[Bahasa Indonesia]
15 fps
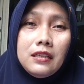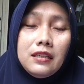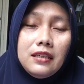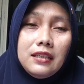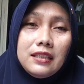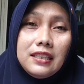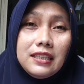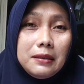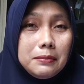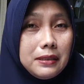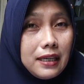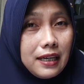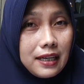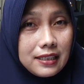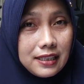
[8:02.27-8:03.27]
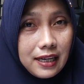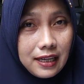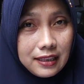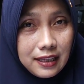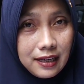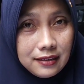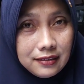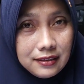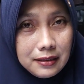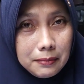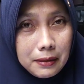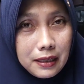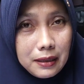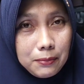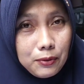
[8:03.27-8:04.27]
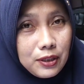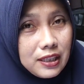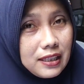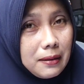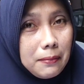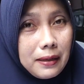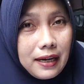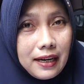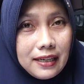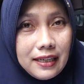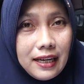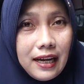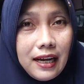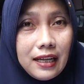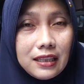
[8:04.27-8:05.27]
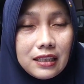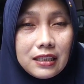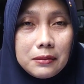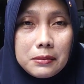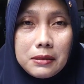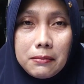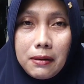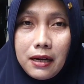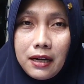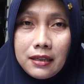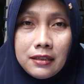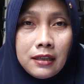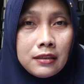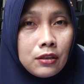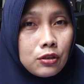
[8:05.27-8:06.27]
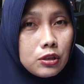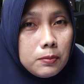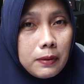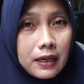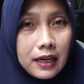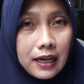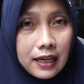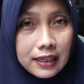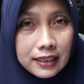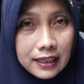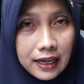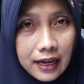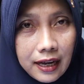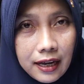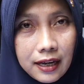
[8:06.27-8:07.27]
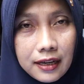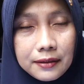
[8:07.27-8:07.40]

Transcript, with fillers: uh, tetap jaga kesehatan dimanapun kita berada, tetap semangat dan terus berkarya,